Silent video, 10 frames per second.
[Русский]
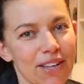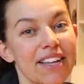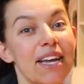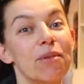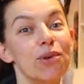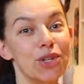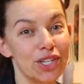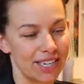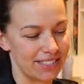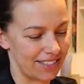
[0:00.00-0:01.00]
когда мы
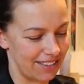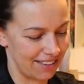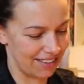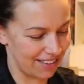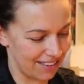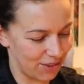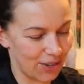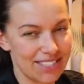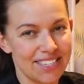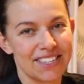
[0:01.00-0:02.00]
уже э,
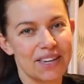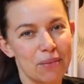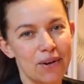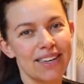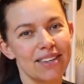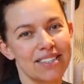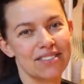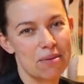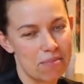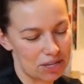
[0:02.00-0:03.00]
уходили домой и со
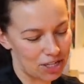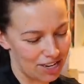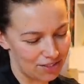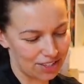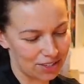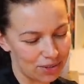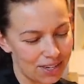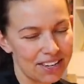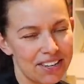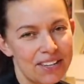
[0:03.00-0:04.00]
всеми прощались в
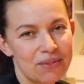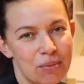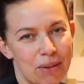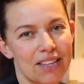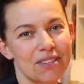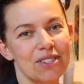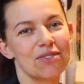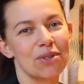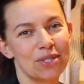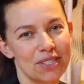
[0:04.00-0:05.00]
коридоре, то, понятно, все
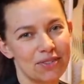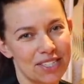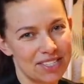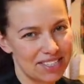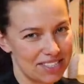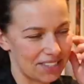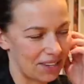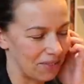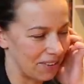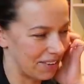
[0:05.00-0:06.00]
взрослые, все дети
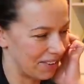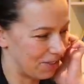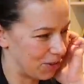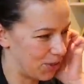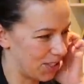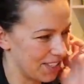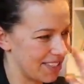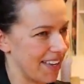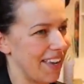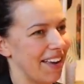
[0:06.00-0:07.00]
там э, в кучке и
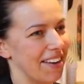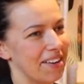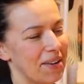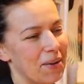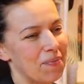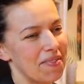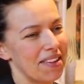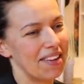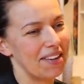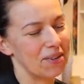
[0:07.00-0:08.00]
стояли.
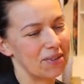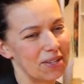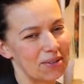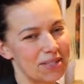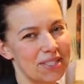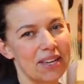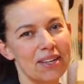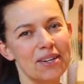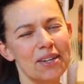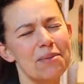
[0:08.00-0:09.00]
И Левка такой
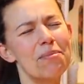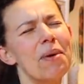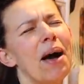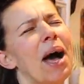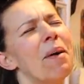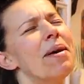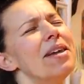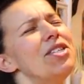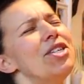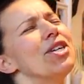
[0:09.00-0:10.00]
стоит, говорит,
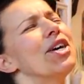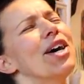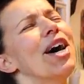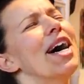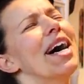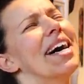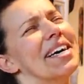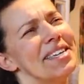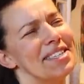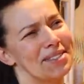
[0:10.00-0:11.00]
мамочка!
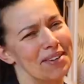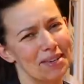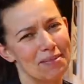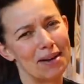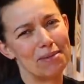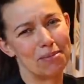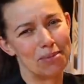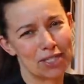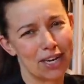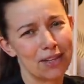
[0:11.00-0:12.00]
И своей маме
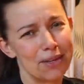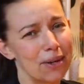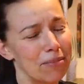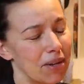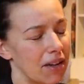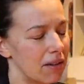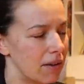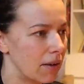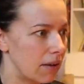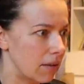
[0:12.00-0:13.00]
побежал, ее обнял.
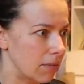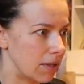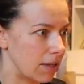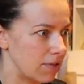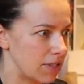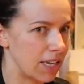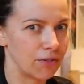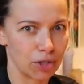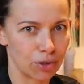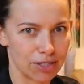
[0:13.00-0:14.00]
И мы такие все
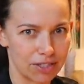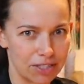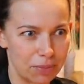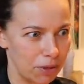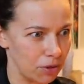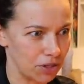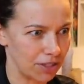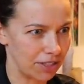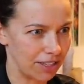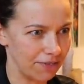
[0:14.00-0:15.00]
взрослые теперь уже
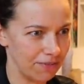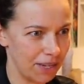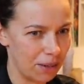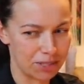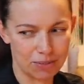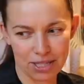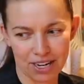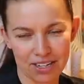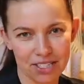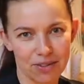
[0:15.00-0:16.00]
такие.
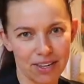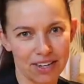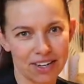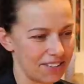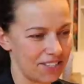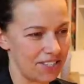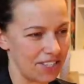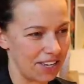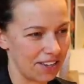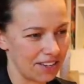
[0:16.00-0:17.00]
Посмотрели на своих
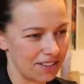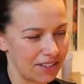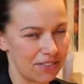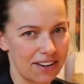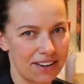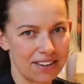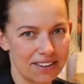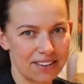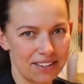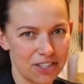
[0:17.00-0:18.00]
детей, два
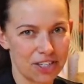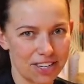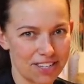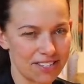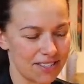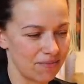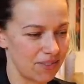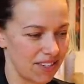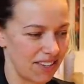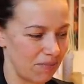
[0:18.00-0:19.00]
и шесть.
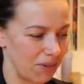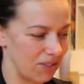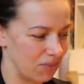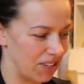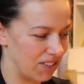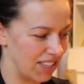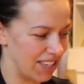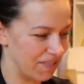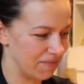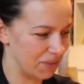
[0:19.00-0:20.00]
И такие подумали,
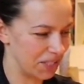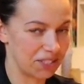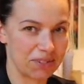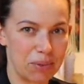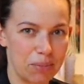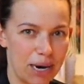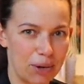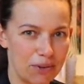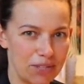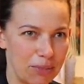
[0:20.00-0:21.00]
окей, мы со своими
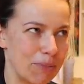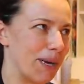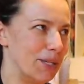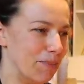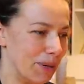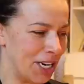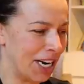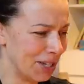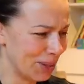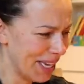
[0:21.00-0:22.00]
бракованными пойдем,
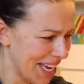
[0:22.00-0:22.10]
пожалуй.